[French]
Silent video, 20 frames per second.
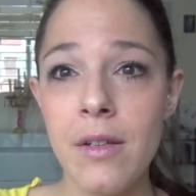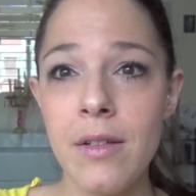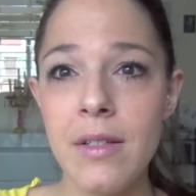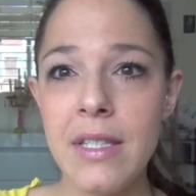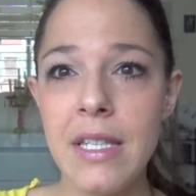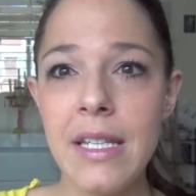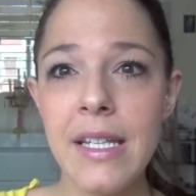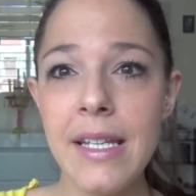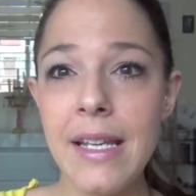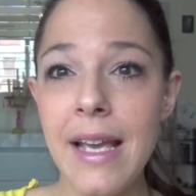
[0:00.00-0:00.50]

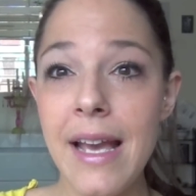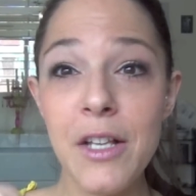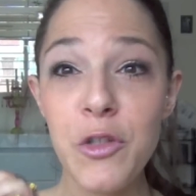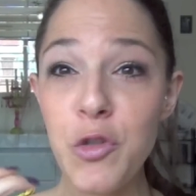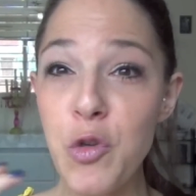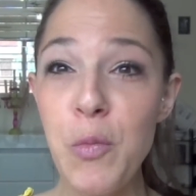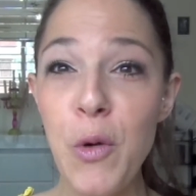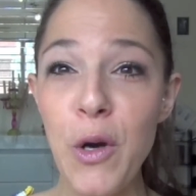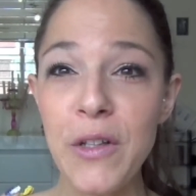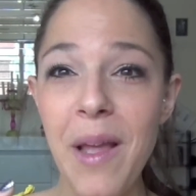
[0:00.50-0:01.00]
C'est
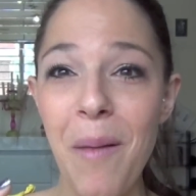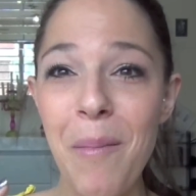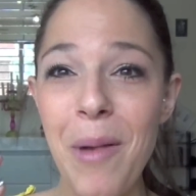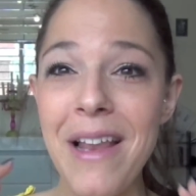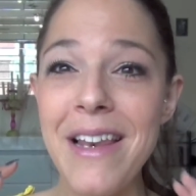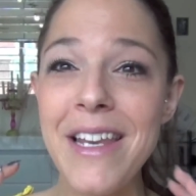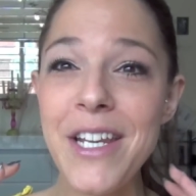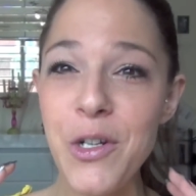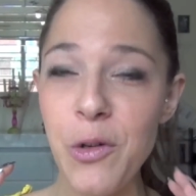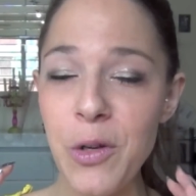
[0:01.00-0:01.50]
insupportable.
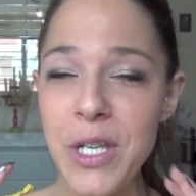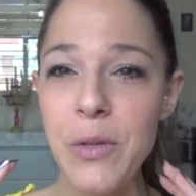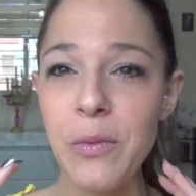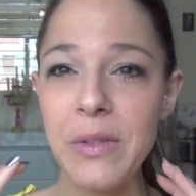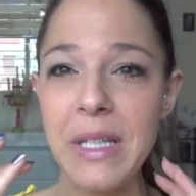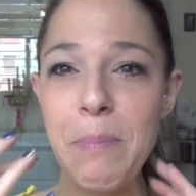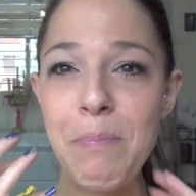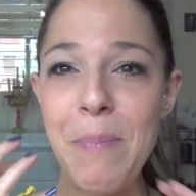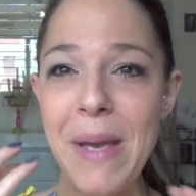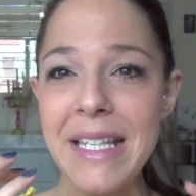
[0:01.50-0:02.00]
Les gens qui
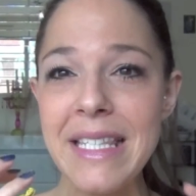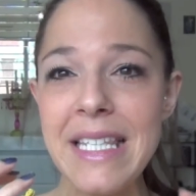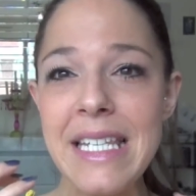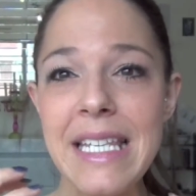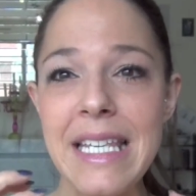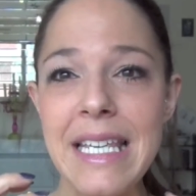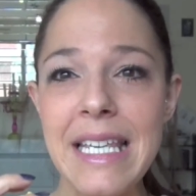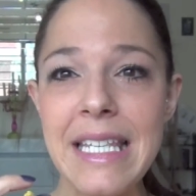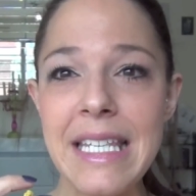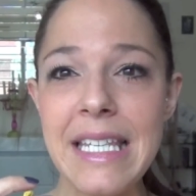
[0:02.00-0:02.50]
ont des
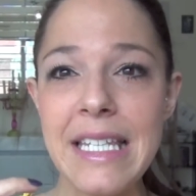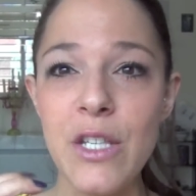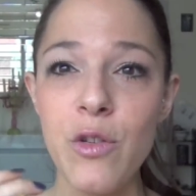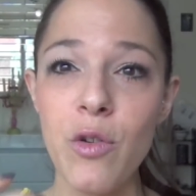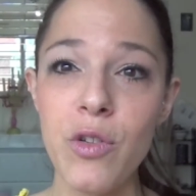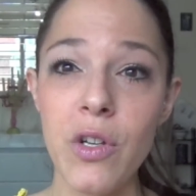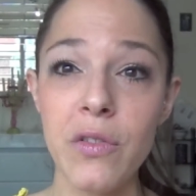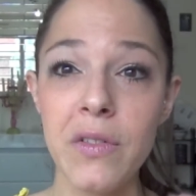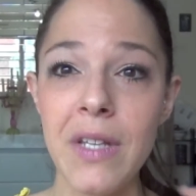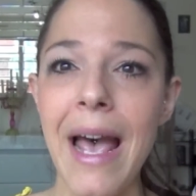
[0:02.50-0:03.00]
piercings et qui
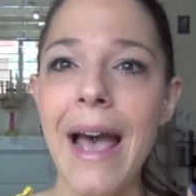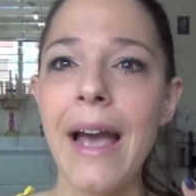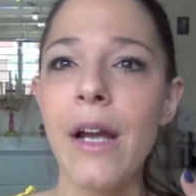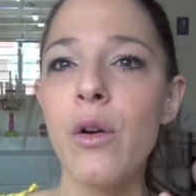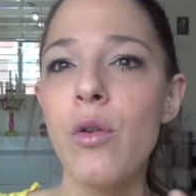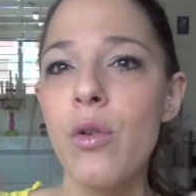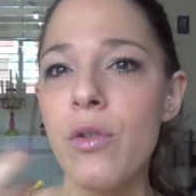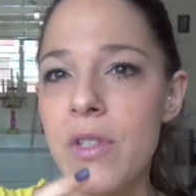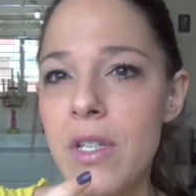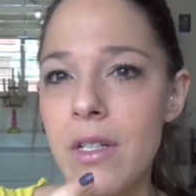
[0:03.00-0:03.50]
zozotent à
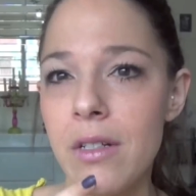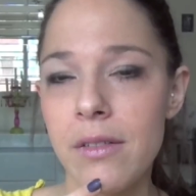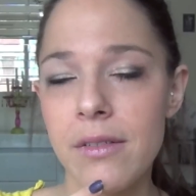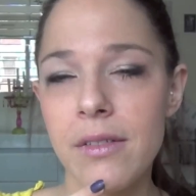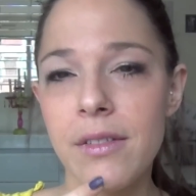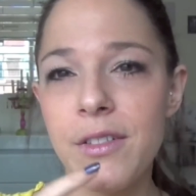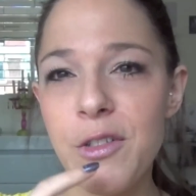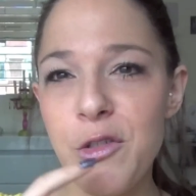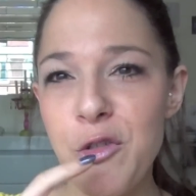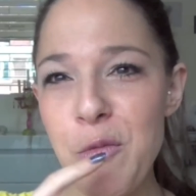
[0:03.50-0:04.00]
cause
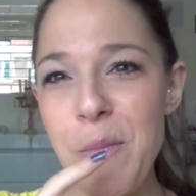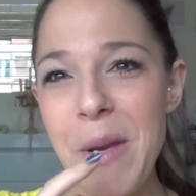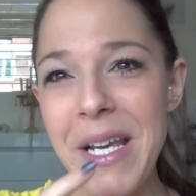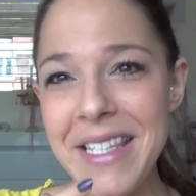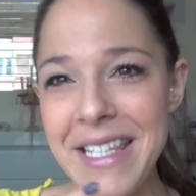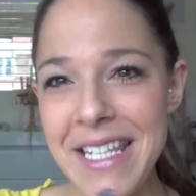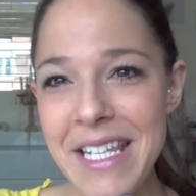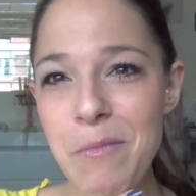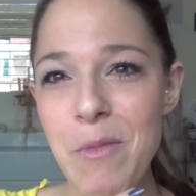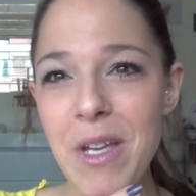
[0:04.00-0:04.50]
du
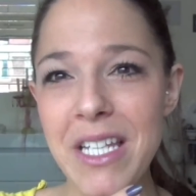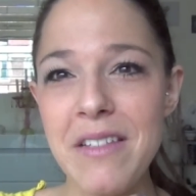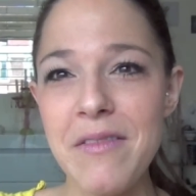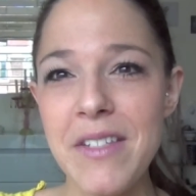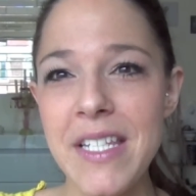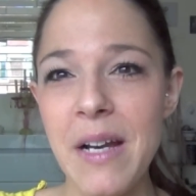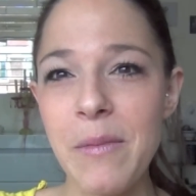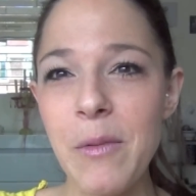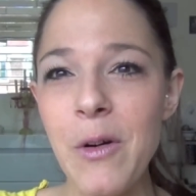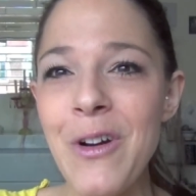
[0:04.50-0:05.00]
piercing, bien
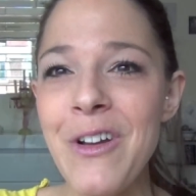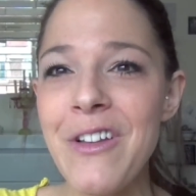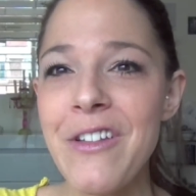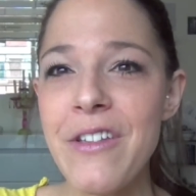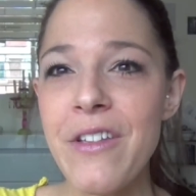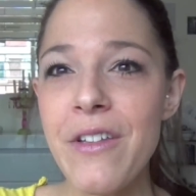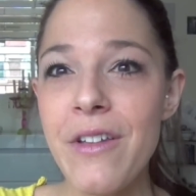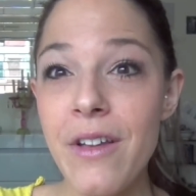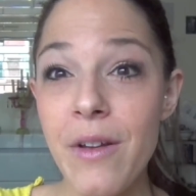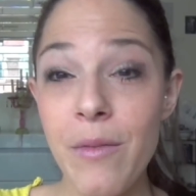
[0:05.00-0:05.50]
évidemment,
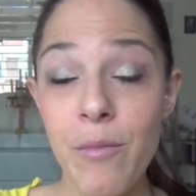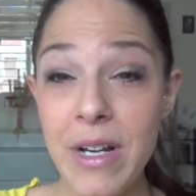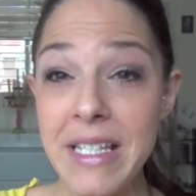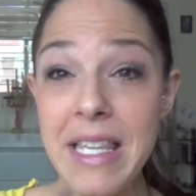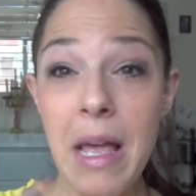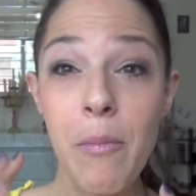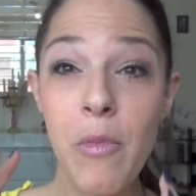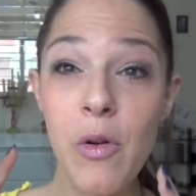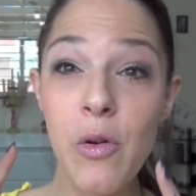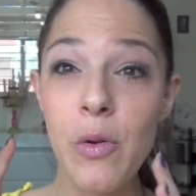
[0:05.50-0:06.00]
moi
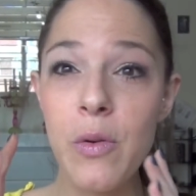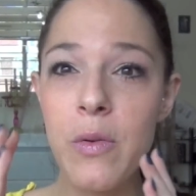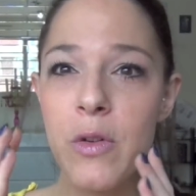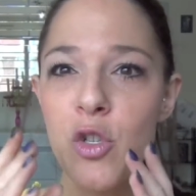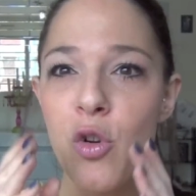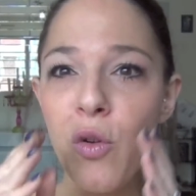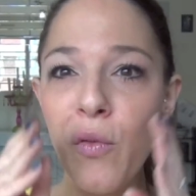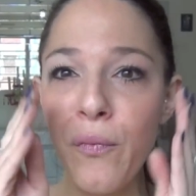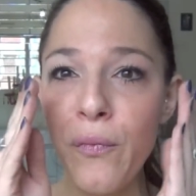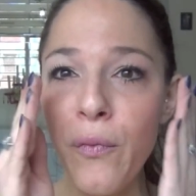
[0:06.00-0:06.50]
ça me,
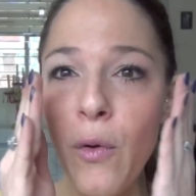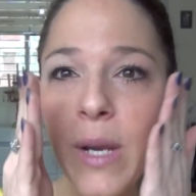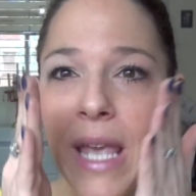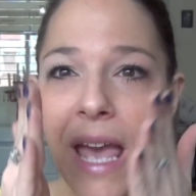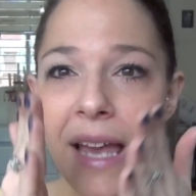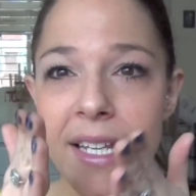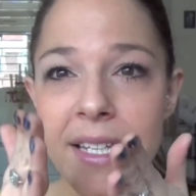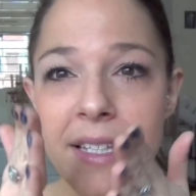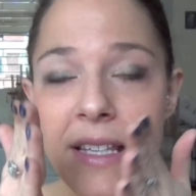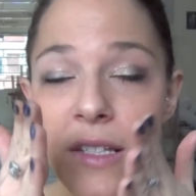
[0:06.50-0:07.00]
je
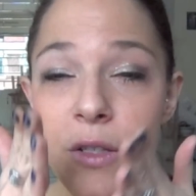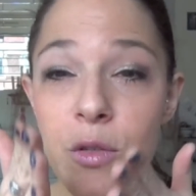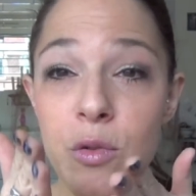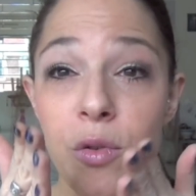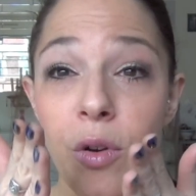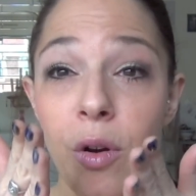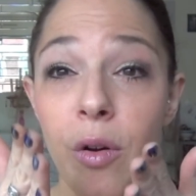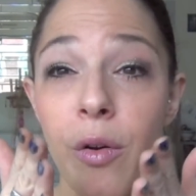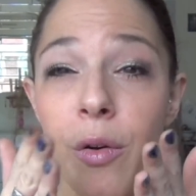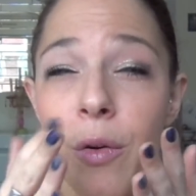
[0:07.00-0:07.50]
focalise
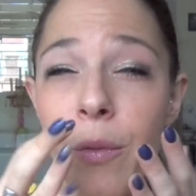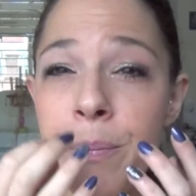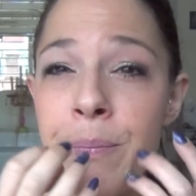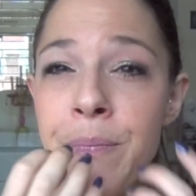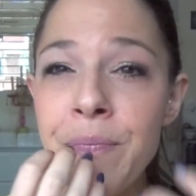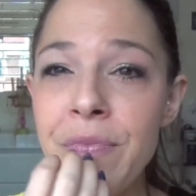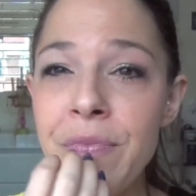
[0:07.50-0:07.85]
sur, euh,